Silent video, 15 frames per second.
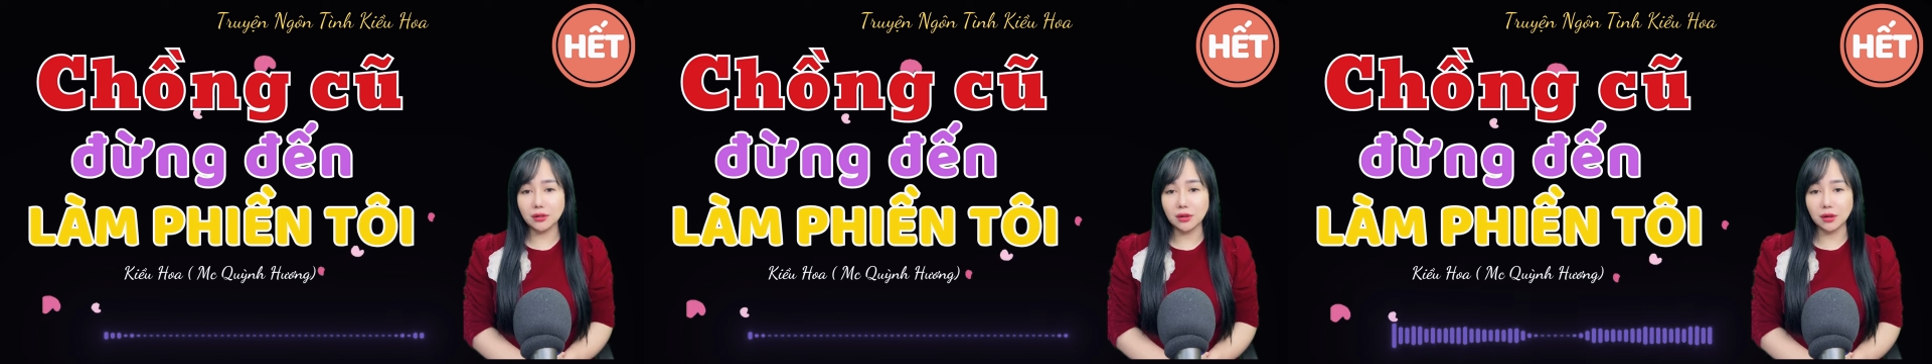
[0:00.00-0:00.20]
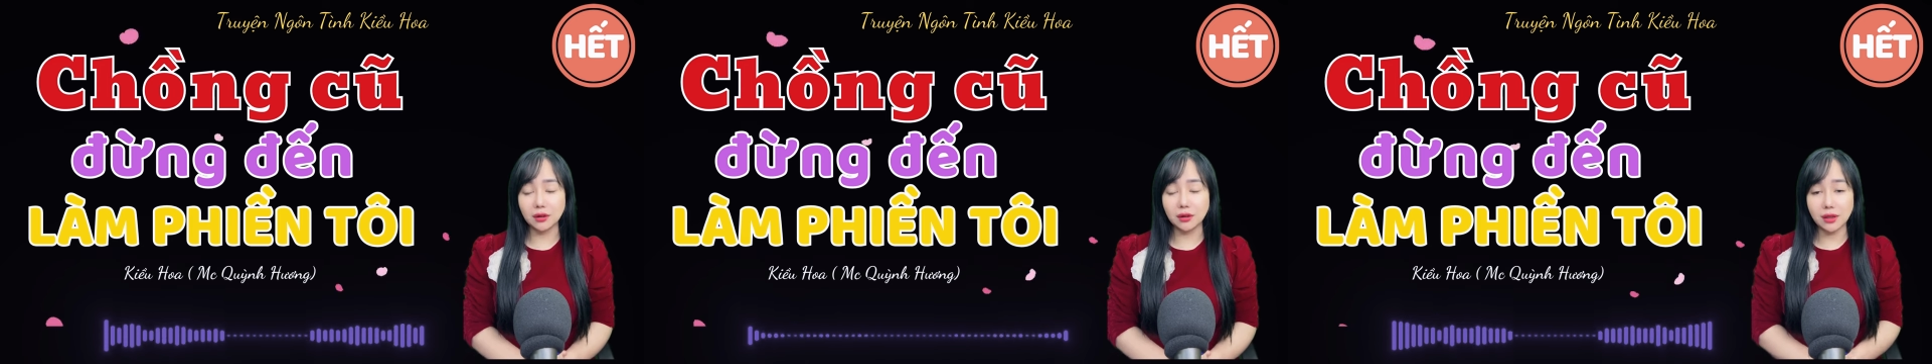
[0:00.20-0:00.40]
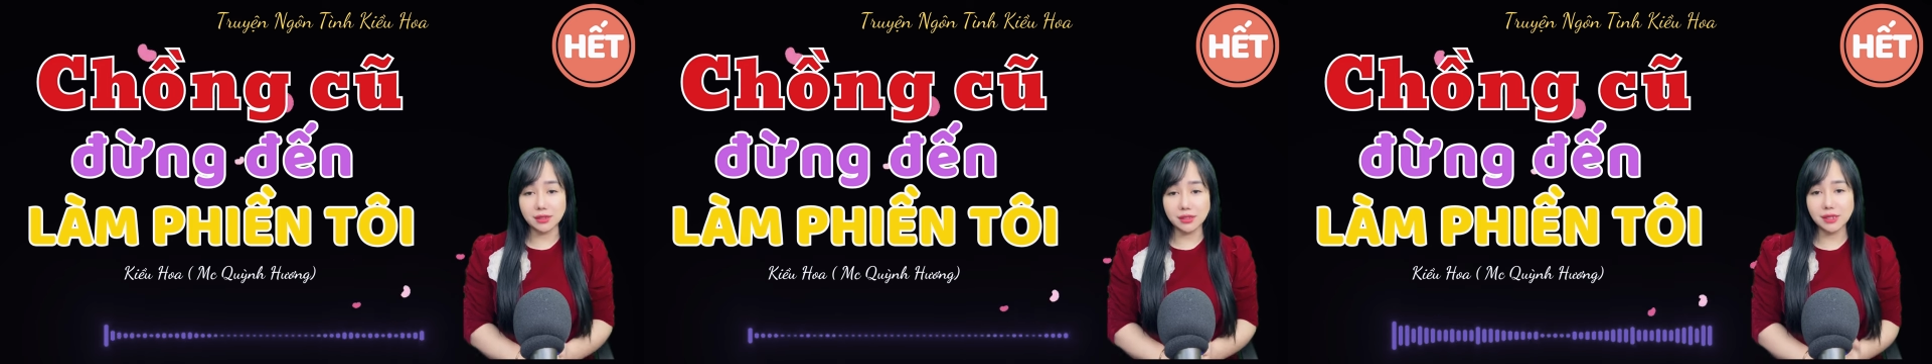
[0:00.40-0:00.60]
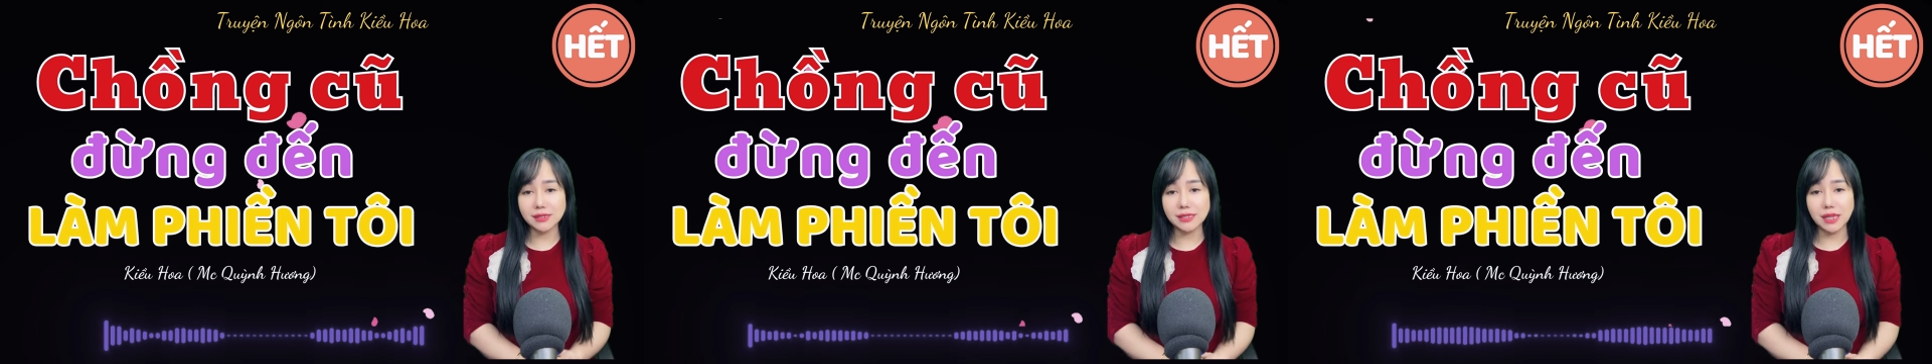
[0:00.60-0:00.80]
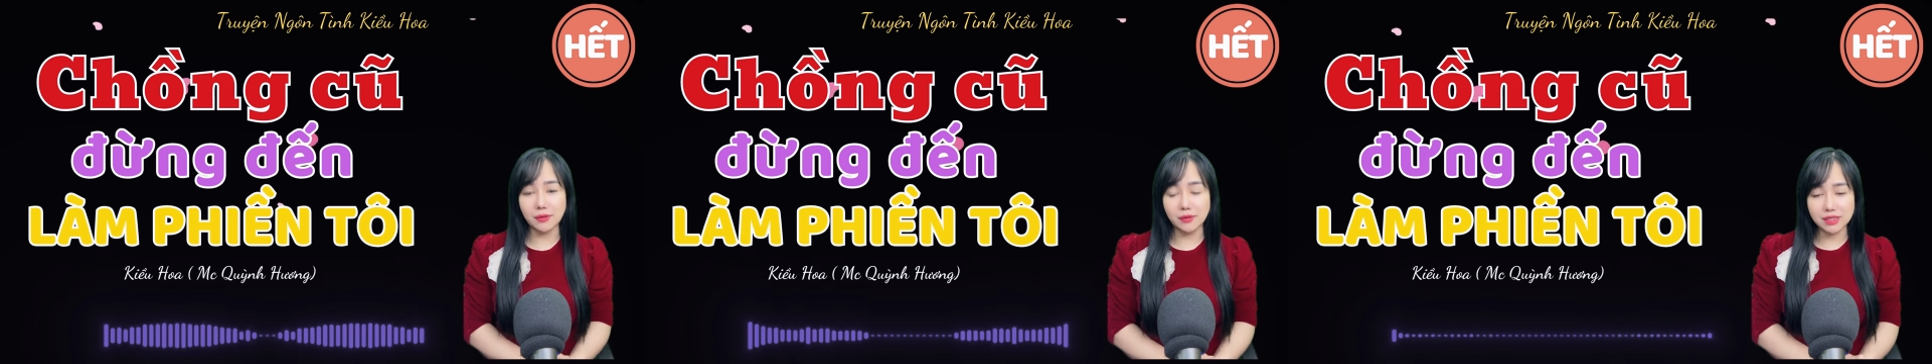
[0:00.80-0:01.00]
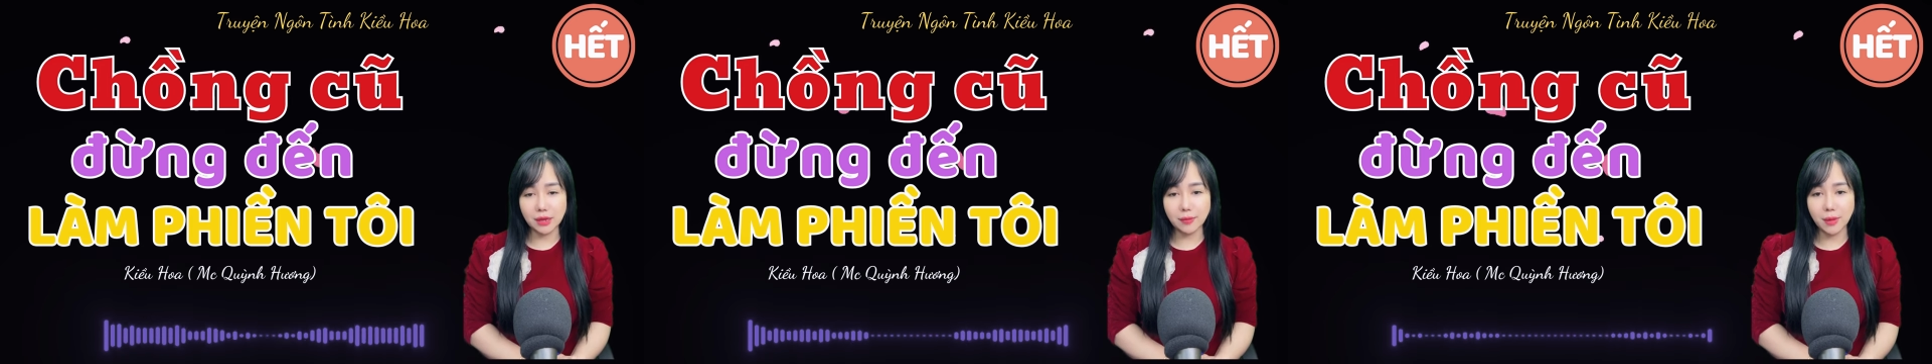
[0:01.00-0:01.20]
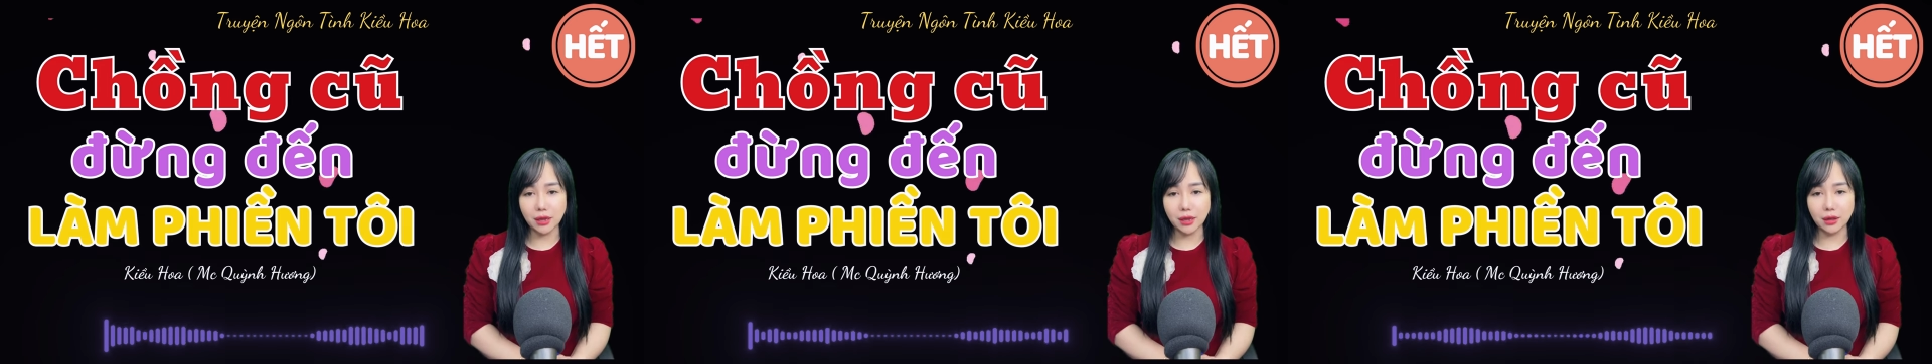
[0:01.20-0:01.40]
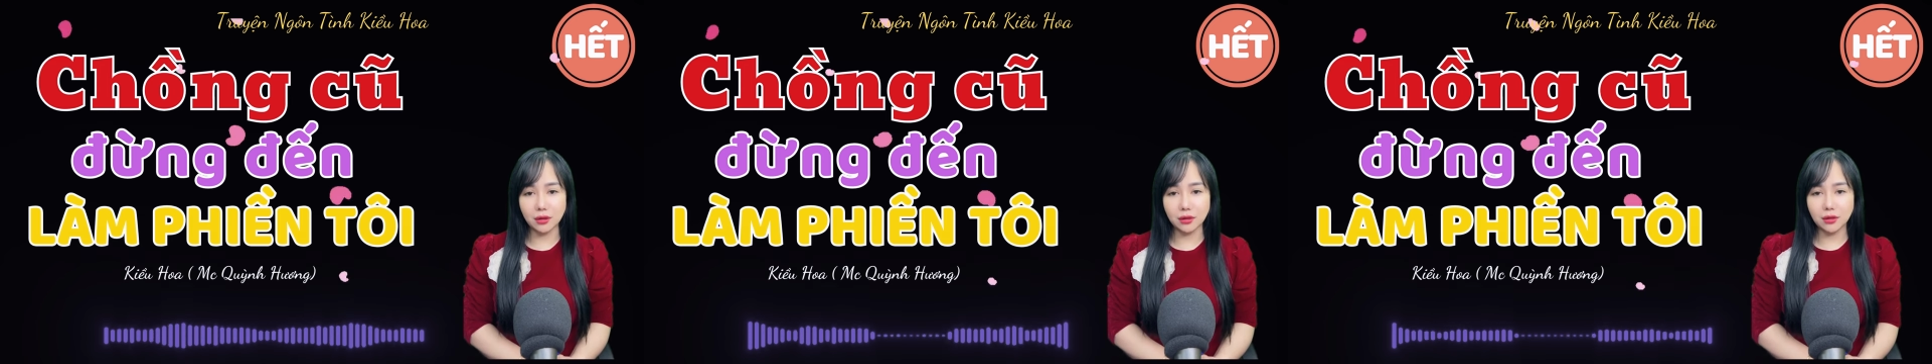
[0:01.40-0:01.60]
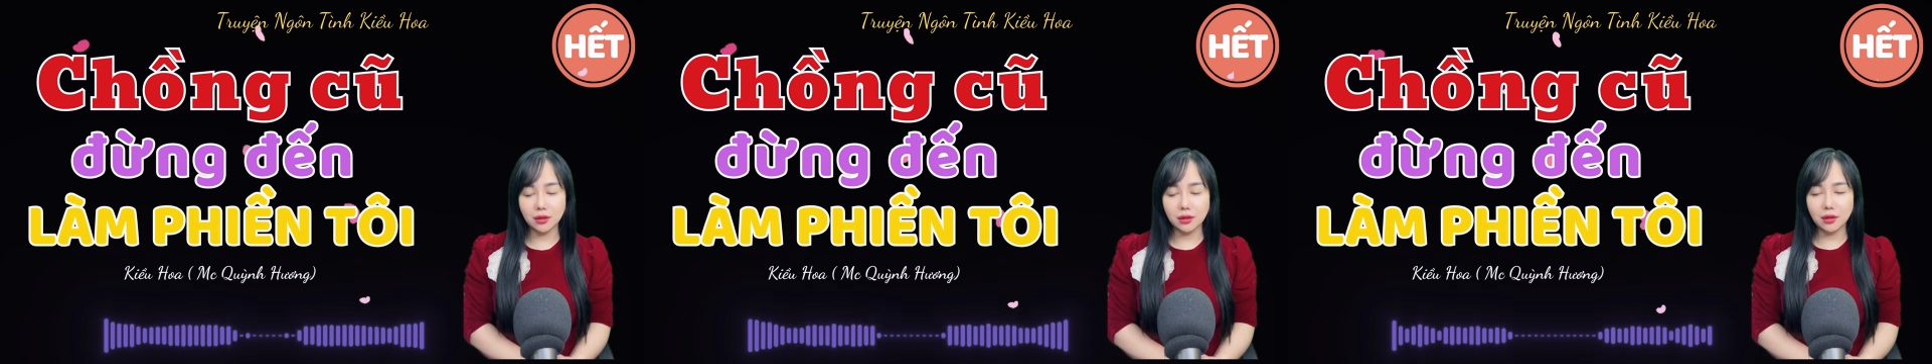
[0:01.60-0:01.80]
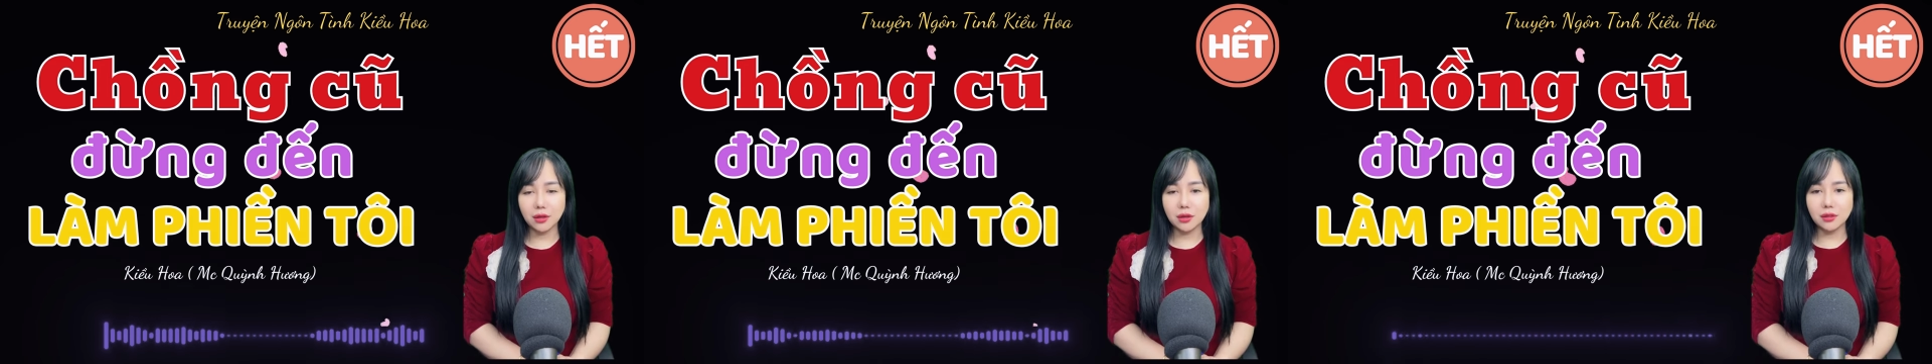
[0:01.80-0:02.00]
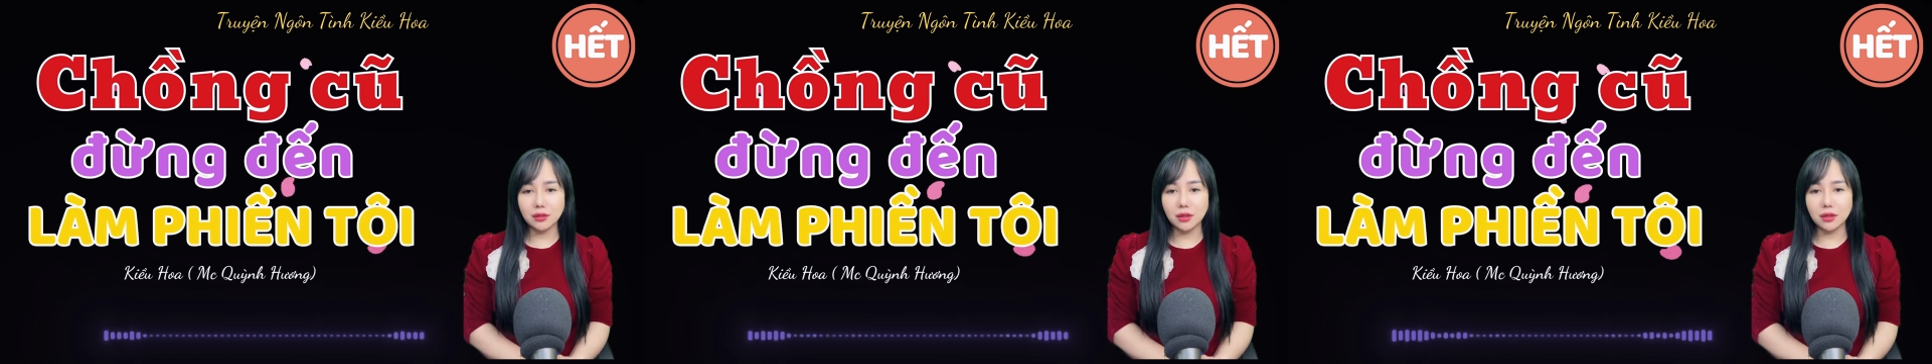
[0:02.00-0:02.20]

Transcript: thì bản thân sẽ tự mình ra tay,